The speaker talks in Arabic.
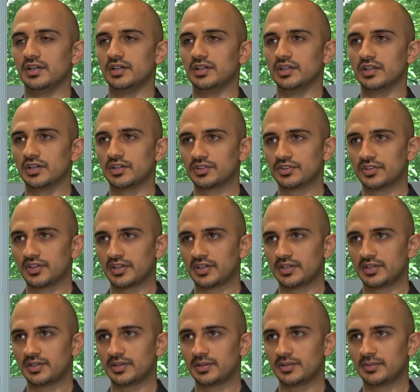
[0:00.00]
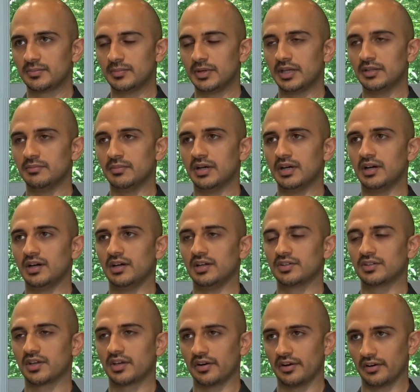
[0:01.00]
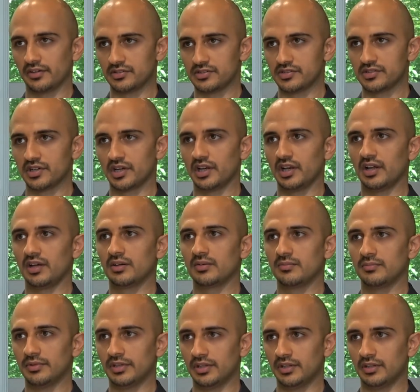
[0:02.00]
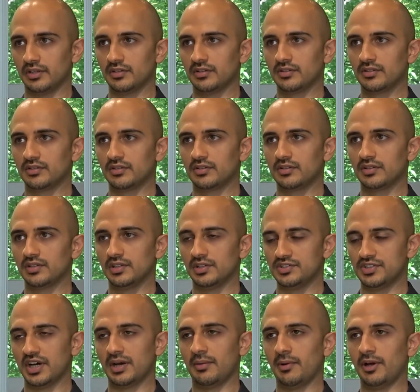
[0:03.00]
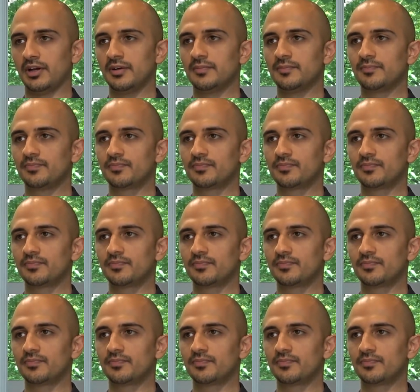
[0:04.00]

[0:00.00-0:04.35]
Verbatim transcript: الخطة بعد ما أتخرج إن شاء الله من الجامعة